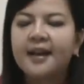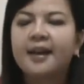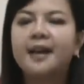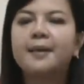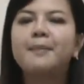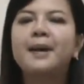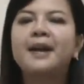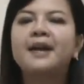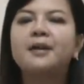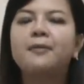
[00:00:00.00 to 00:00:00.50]
ระ
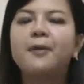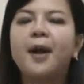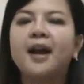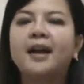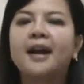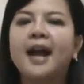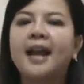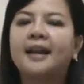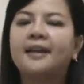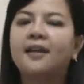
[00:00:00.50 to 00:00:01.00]
มัดระวัง
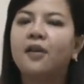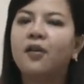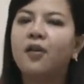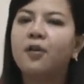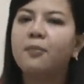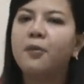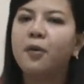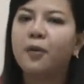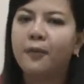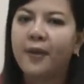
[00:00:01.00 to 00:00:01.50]
การทะเลาะ
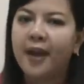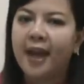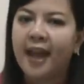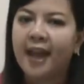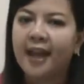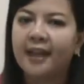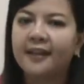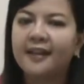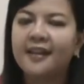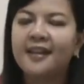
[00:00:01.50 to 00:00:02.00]
เบาะแว้
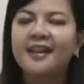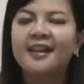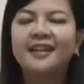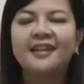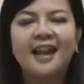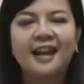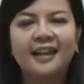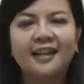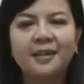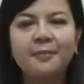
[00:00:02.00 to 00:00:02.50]
งอ
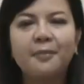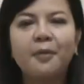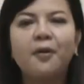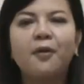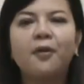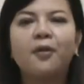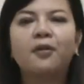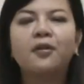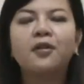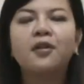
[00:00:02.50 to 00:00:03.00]
ย่างที่บอ
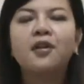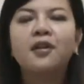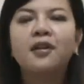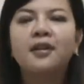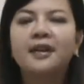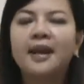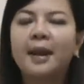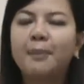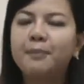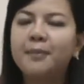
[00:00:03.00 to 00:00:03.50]
ก
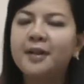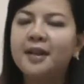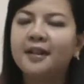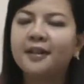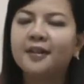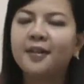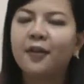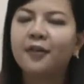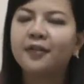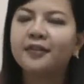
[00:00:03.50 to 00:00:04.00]
นับ
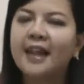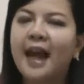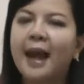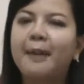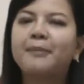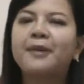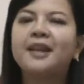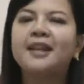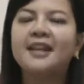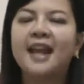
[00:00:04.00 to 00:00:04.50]
1, 2,
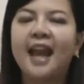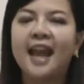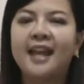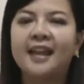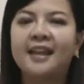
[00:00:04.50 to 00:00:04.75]
3 ในใจ